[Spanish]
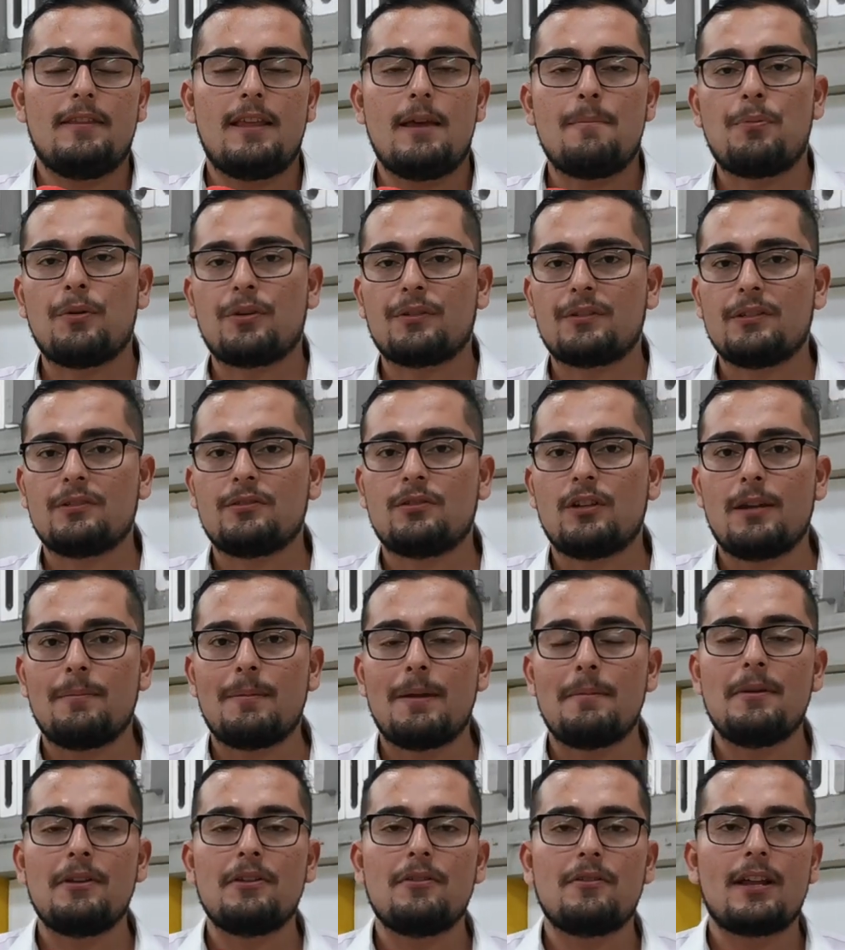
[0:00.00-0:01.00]
Deportes
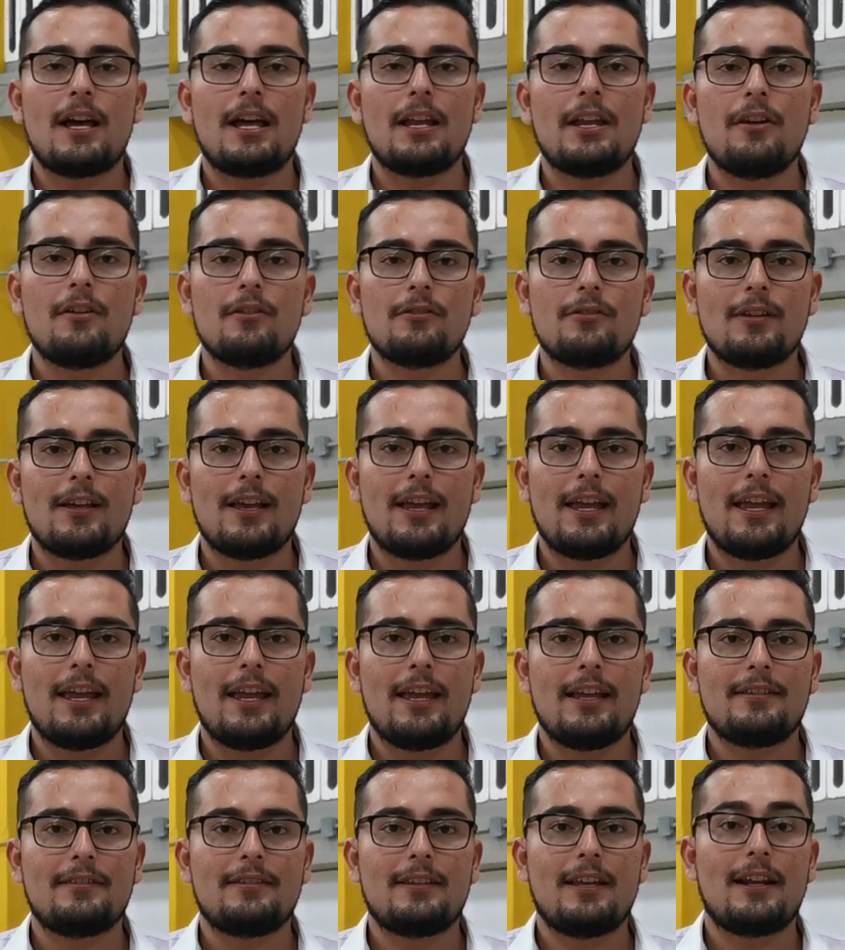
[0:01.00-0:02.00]
Tolima y Millonarios,
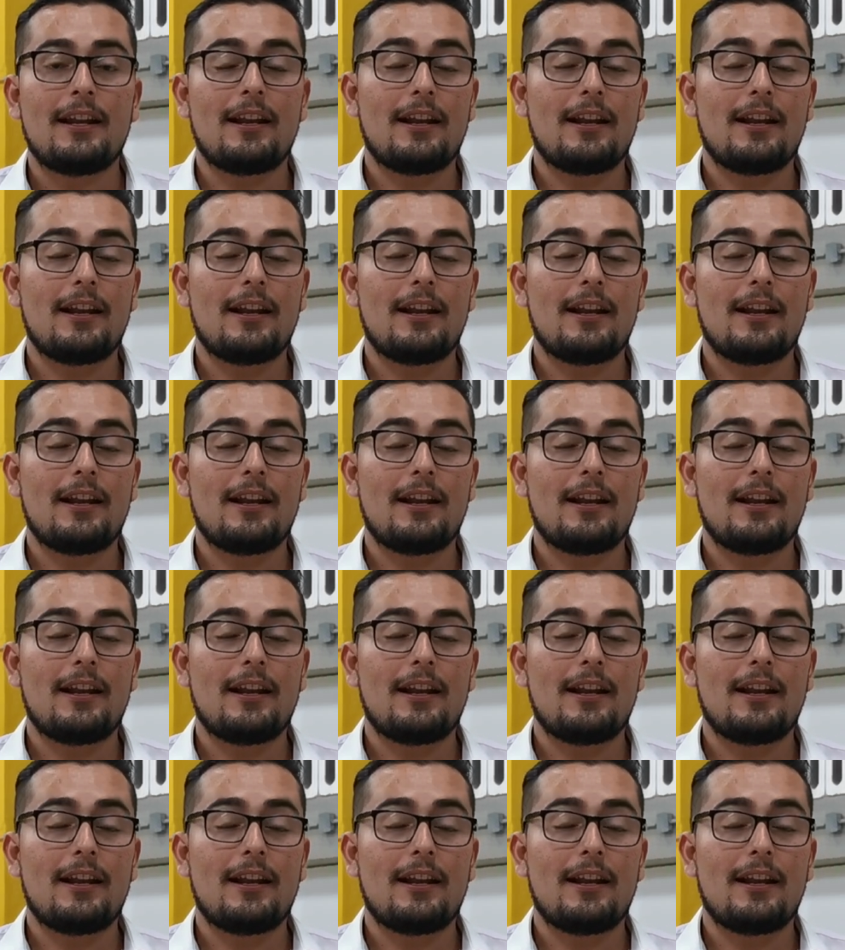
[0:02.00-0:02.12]
eh,